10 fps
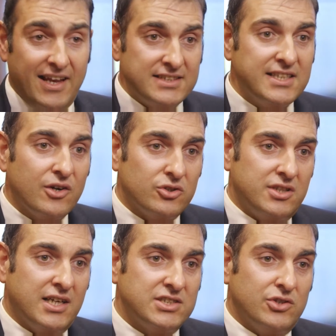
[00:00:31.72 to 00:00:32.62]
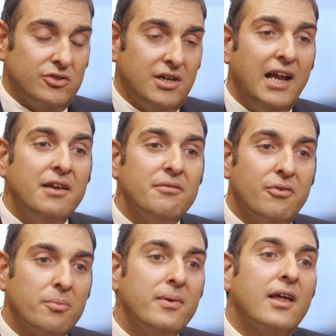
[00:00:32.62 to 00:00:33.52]
En este contexto, el
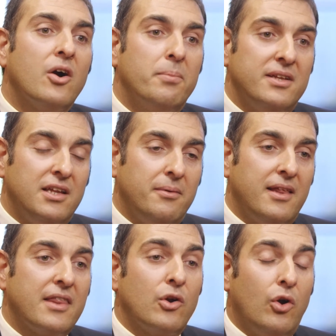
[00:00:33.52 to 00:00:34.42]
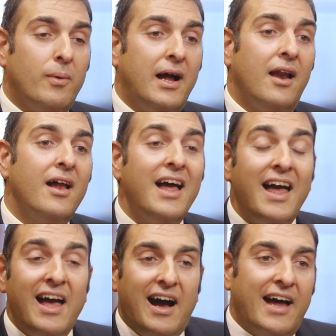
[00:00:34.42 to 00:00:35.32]
informe de competitividad global
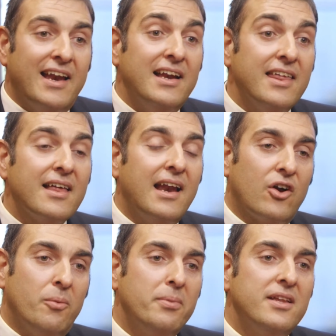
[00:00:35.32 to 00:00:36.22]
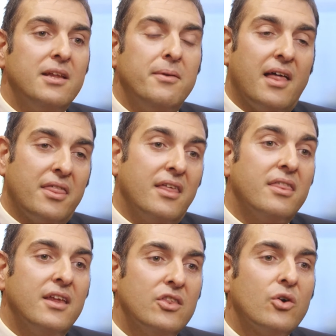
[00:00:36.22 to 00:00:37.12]
analiza la competitividad de
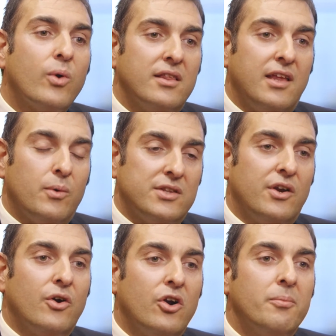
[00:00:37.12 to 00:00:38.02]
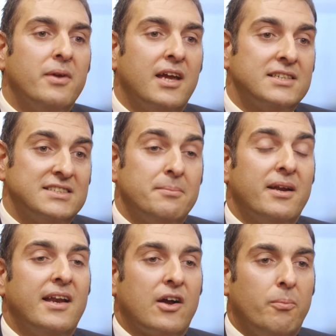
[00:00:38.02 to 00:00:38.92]
144 economías de
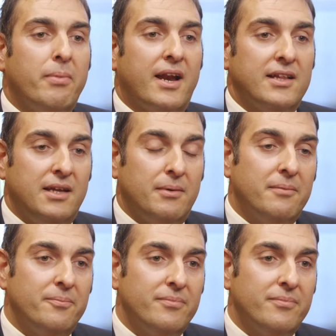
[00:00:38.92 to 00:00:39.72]
manera comparativa.